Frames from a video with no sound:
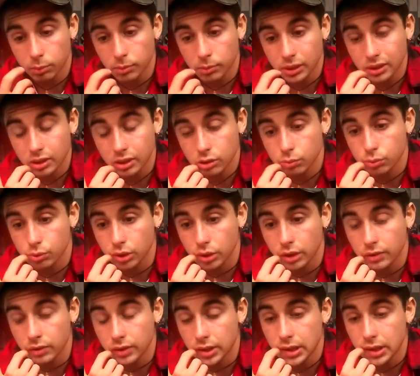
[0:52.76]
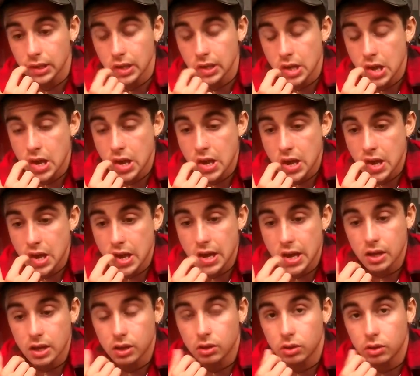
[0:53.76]
beau matin, je me suis réveillé
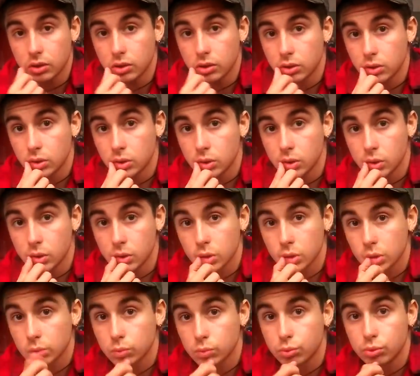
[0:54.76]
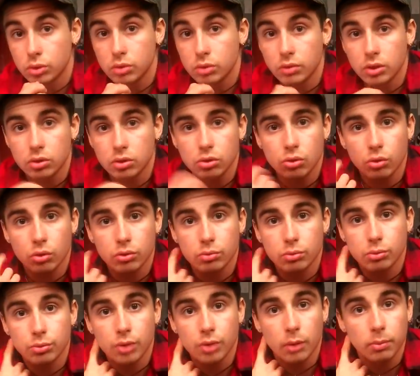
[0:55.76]
et euh, je me suis dit, vas-y, j'ai envie
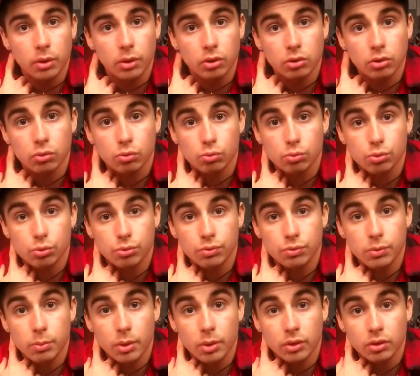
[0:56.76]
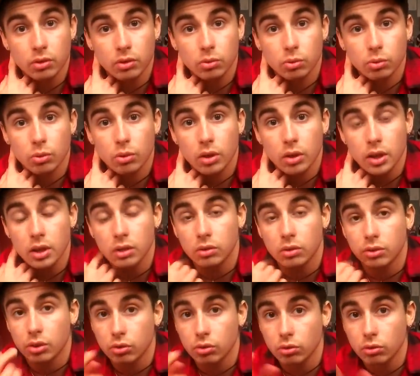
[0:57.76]
de me faire percer. Donc je me suis fait percer l'autre oreille,
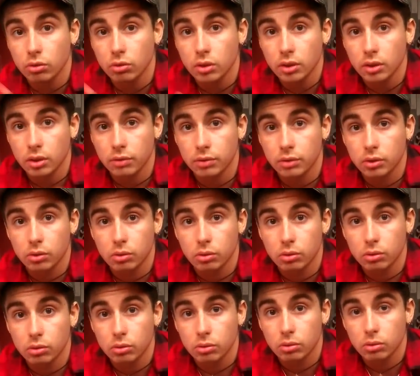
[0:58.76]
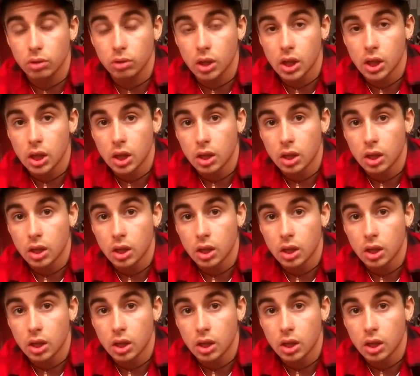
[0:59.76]
sachant que là, ça fait que